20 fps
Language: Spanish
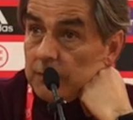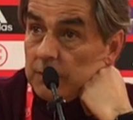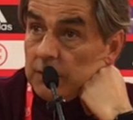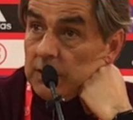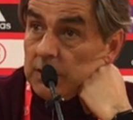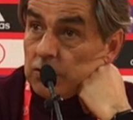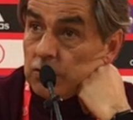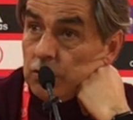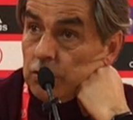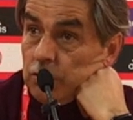
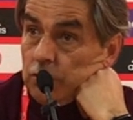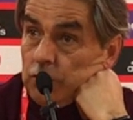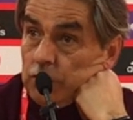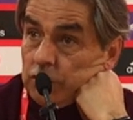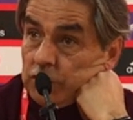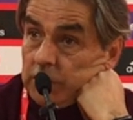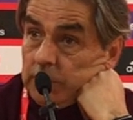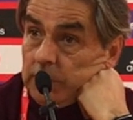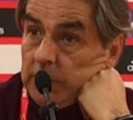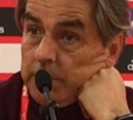que esto no
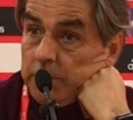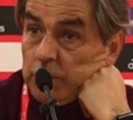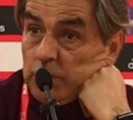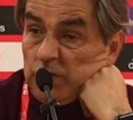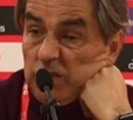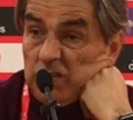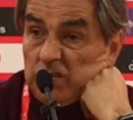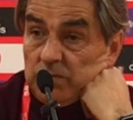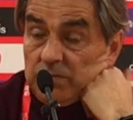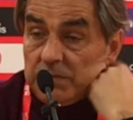sirva, pues
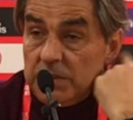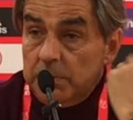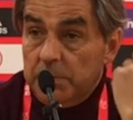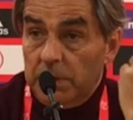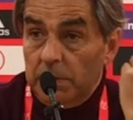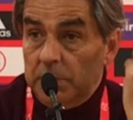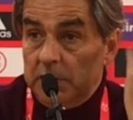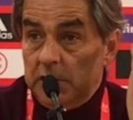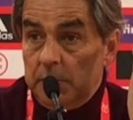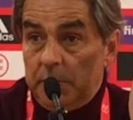bueno,
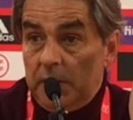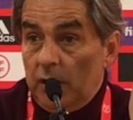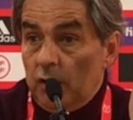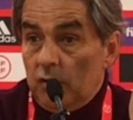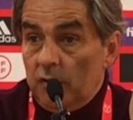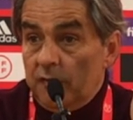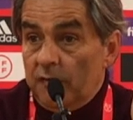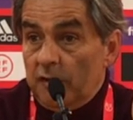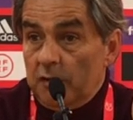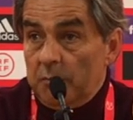simplemente para
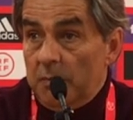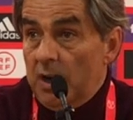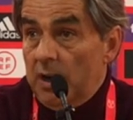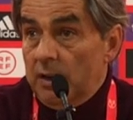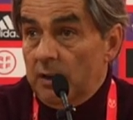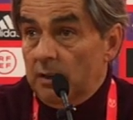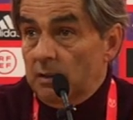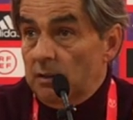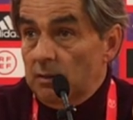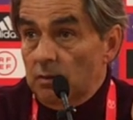
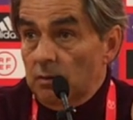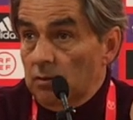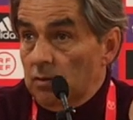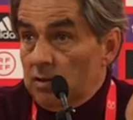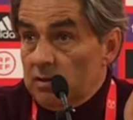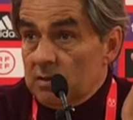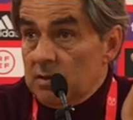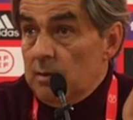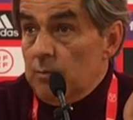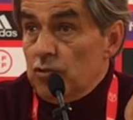confirmar en lo
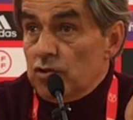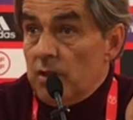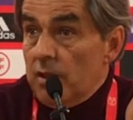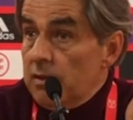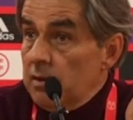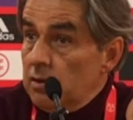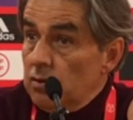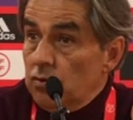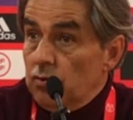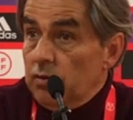que estamos
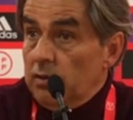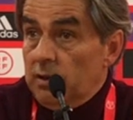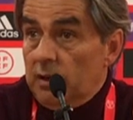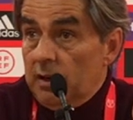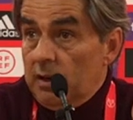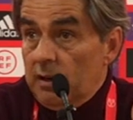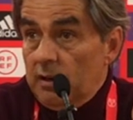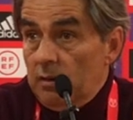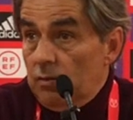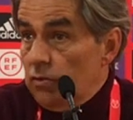haciendo y
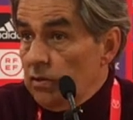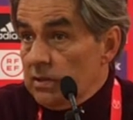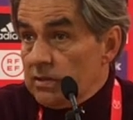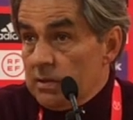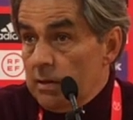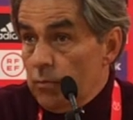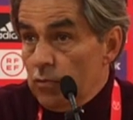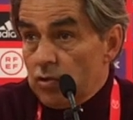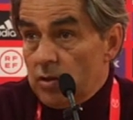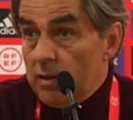creer en lo que
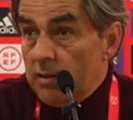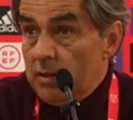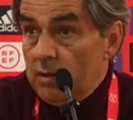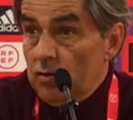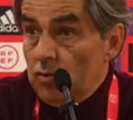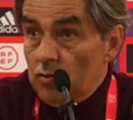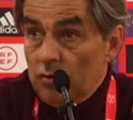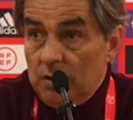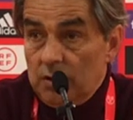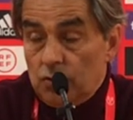estamos
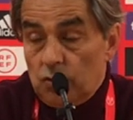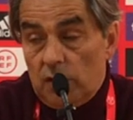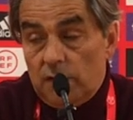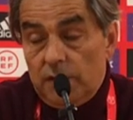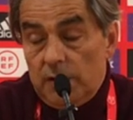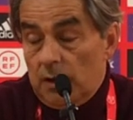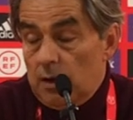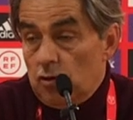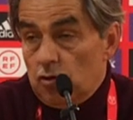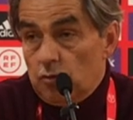haciendo y eso al
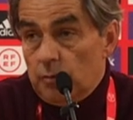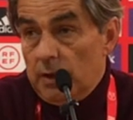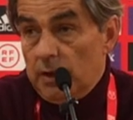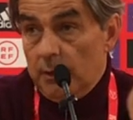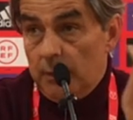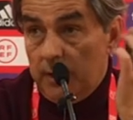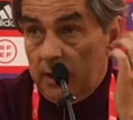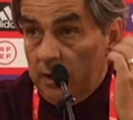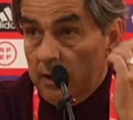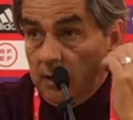final nos va a
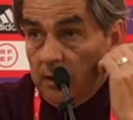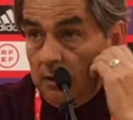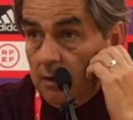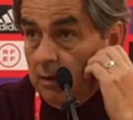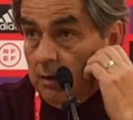llevar a,